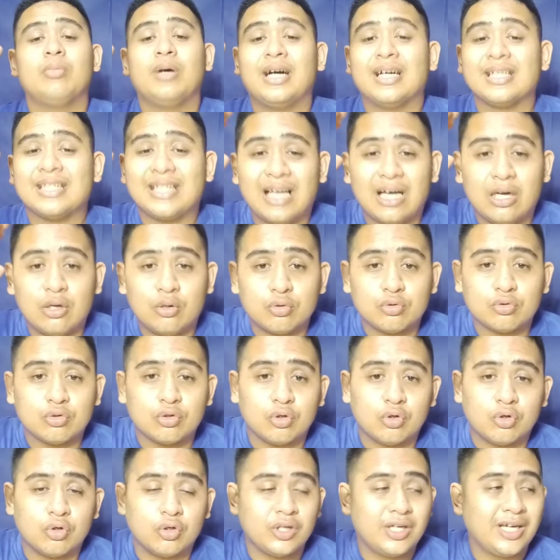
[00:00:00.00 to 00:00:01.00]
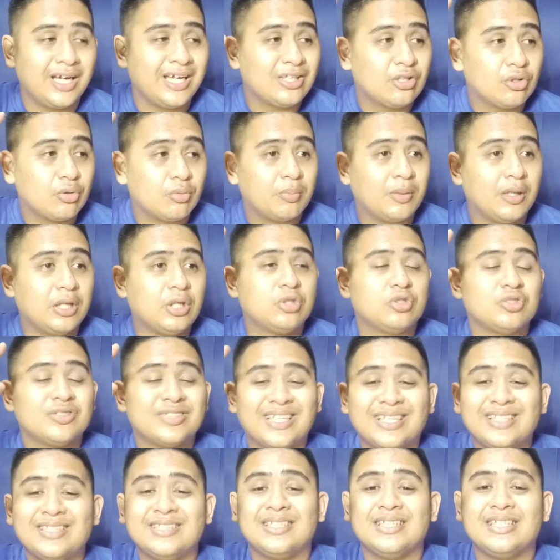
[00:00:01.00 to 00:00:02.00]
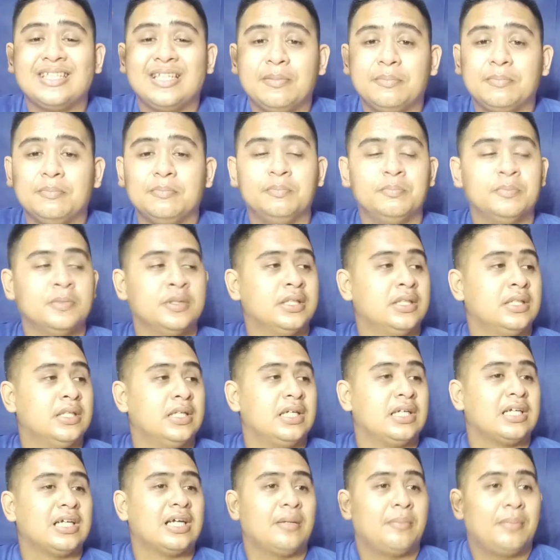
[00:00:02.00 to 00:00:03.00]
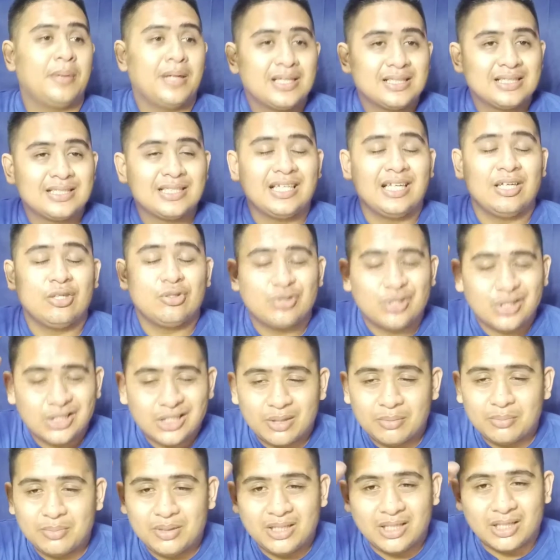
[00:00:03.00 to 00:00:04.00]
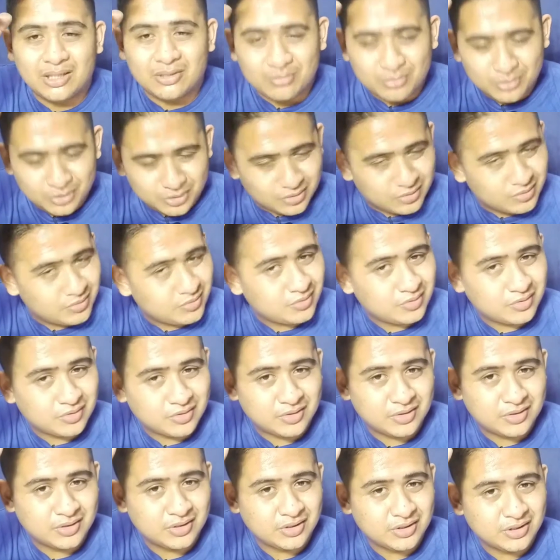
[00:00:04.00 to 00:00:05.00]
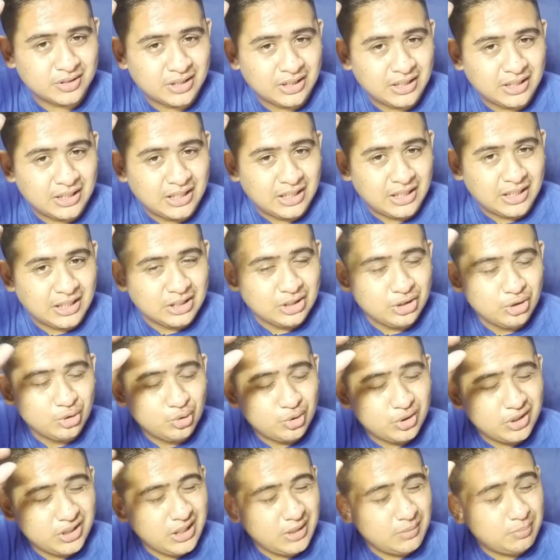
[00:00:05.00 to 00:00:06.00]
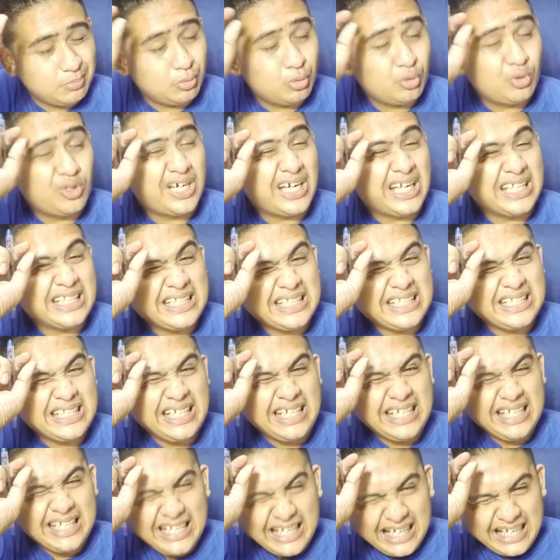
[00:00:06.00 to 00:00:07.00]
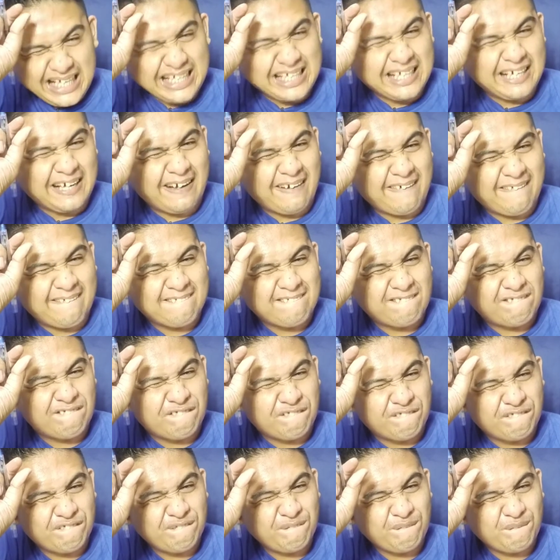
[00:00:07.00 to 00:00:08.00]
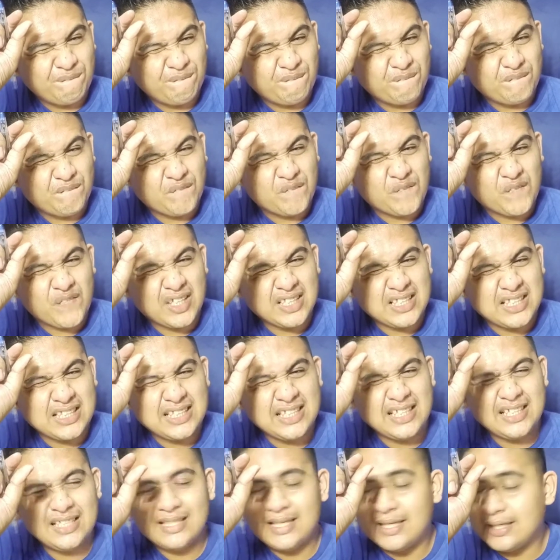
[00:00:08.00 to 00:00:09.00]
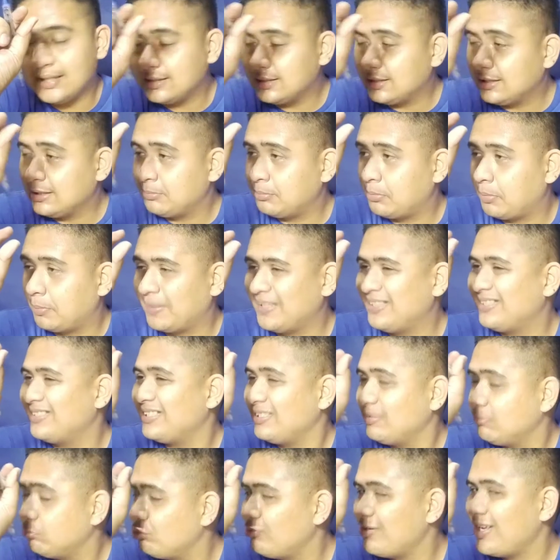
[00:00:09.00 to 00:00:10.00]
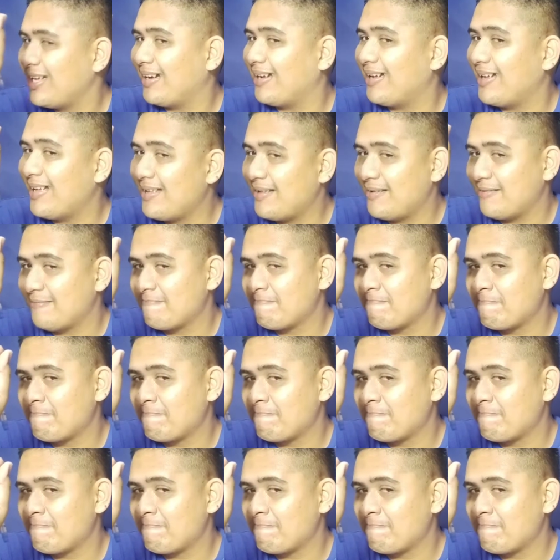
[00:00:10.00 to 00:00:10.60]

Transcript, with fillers: mga taong to, ito pa yung sensitive kapag sila yung sinabihan mo. Yung tipong katiting lang. Hmm? Katiting lang, nang mapansin mo lang, ha?